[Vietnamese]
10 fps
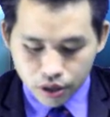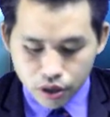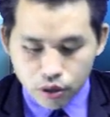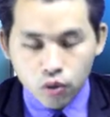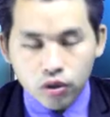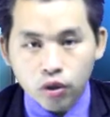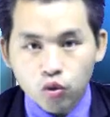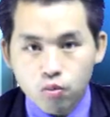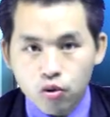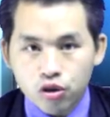nơi cô tàu
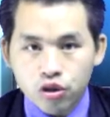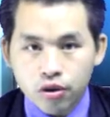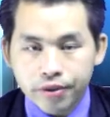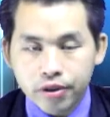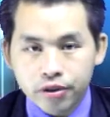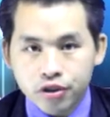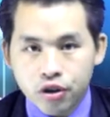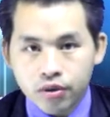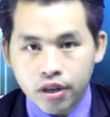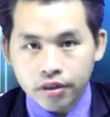tôi một sò nhớ
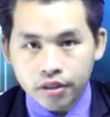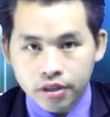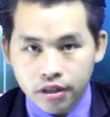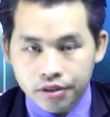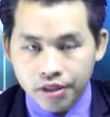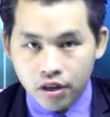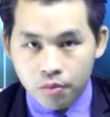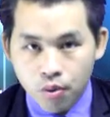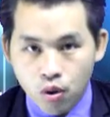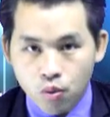tròn tàu tết chợ
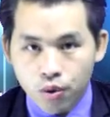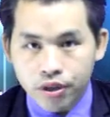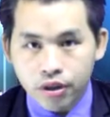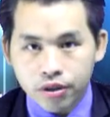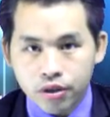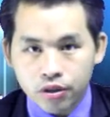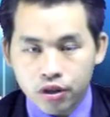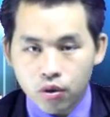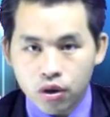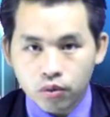Singapore và giờ nhớ
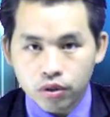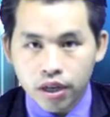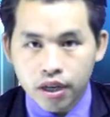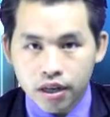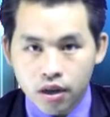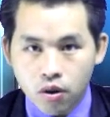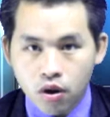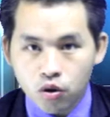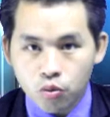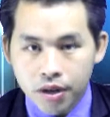tròn nấu tiền nàng gạo
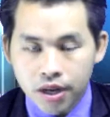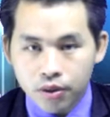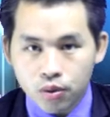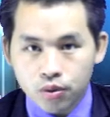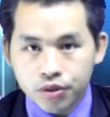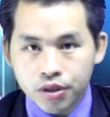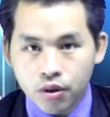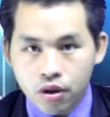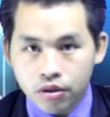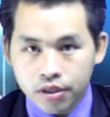all lúc bé lính tôi
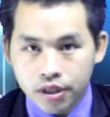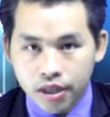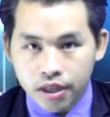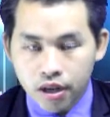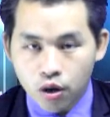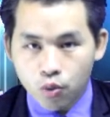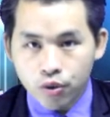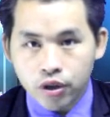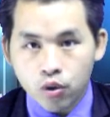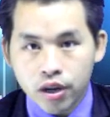xong ót xiên nàng gạo
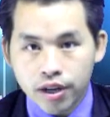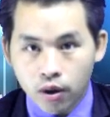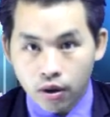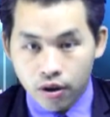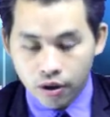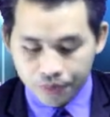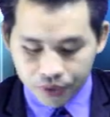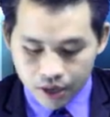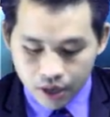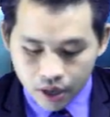và giờ lúc đi thao là non
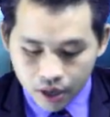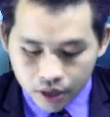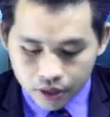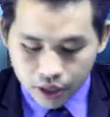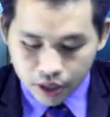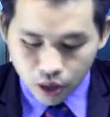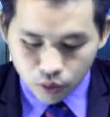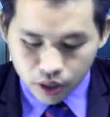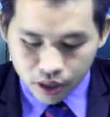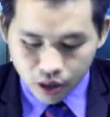chè
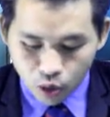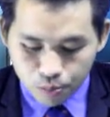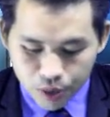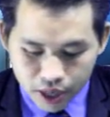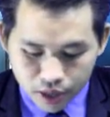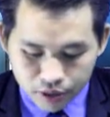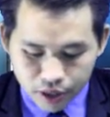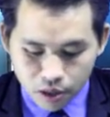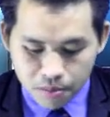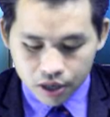nấu nàng gạo bé nó
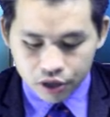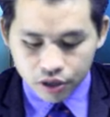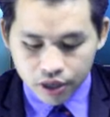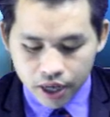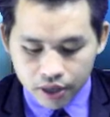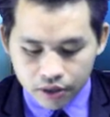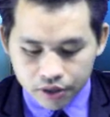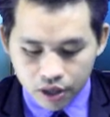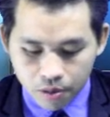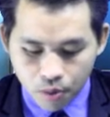chè nương mà sơ kiến tàu
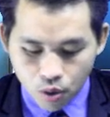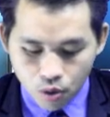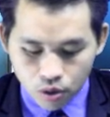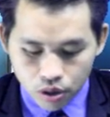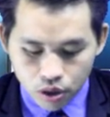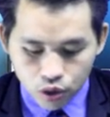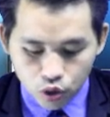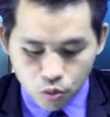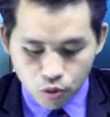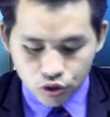Singapore
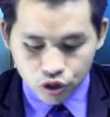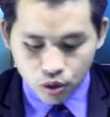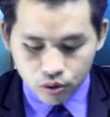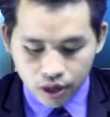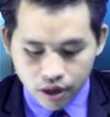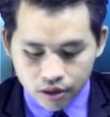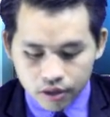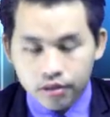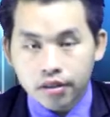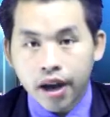tôi một tròn tàu
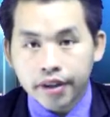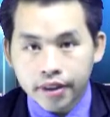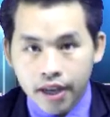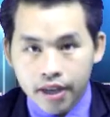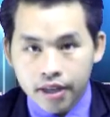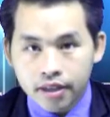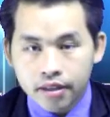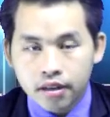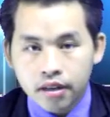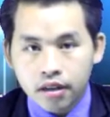Thái Tế
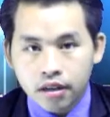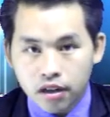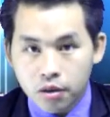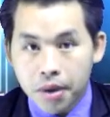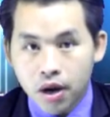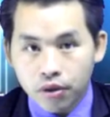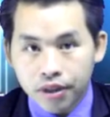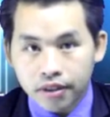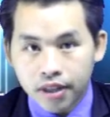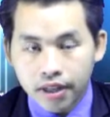nương mà
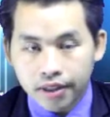lon tàu Thái